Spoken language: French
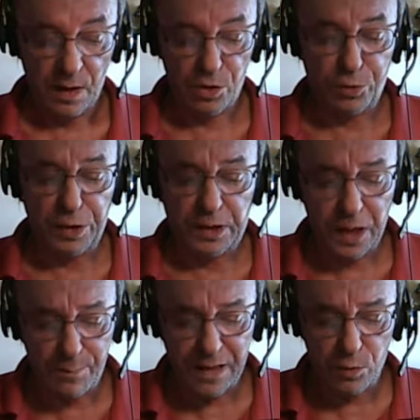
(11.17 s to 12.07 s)
Je suis
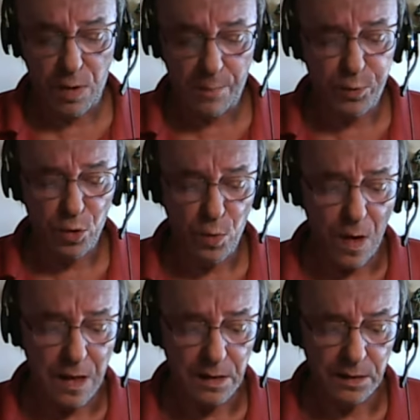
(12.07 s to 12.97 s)
québécois,
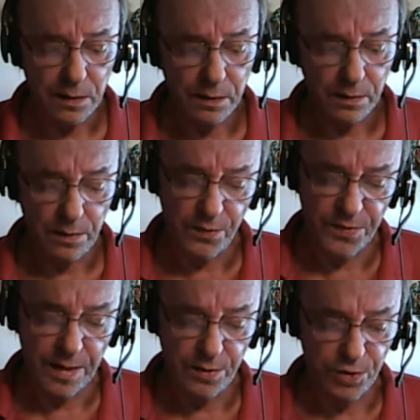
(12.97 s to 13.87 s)
pourquoi Qu'en
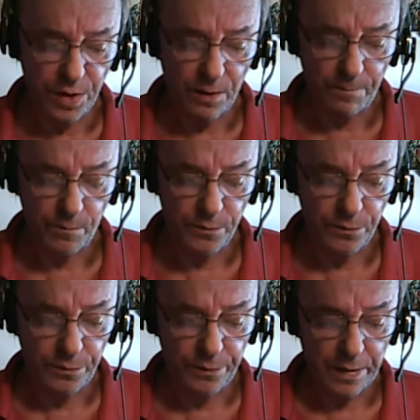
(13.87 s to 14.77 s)
sais-je
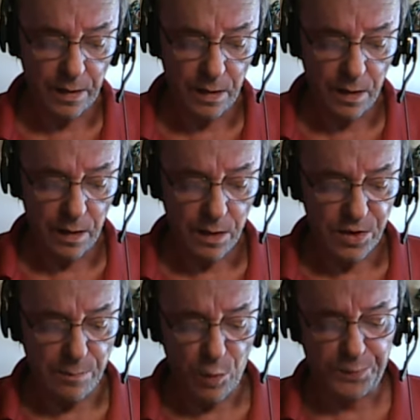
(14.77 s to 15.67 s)

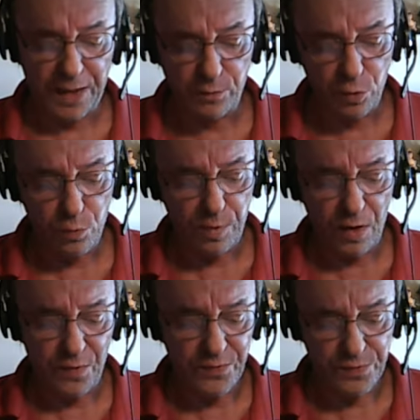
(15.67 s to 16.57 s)
J'ai mon piano
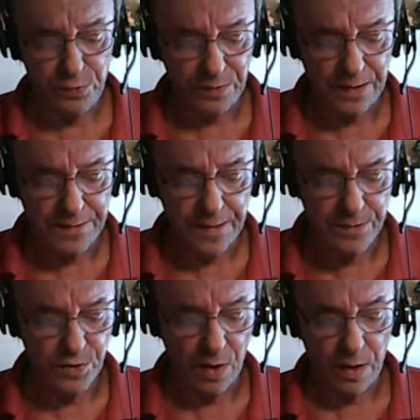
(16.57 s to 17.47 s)
blanc sur la
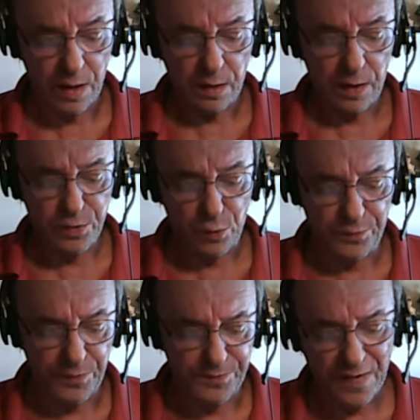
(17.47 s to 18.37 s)
neige et son
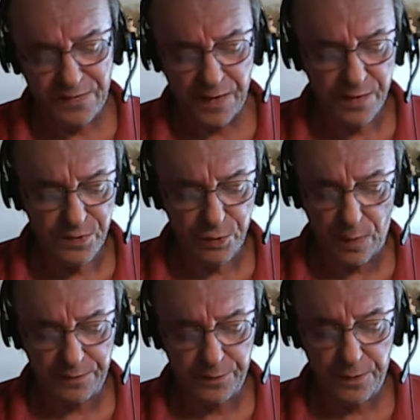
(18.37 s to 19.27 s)
fa dièse
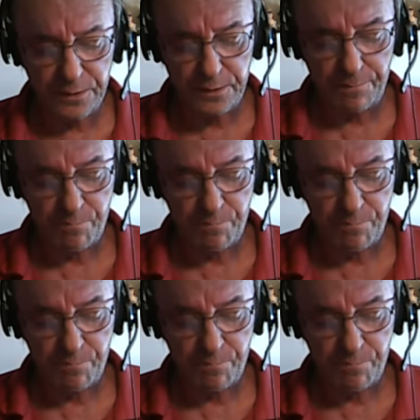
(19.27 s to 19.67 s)
trois temps.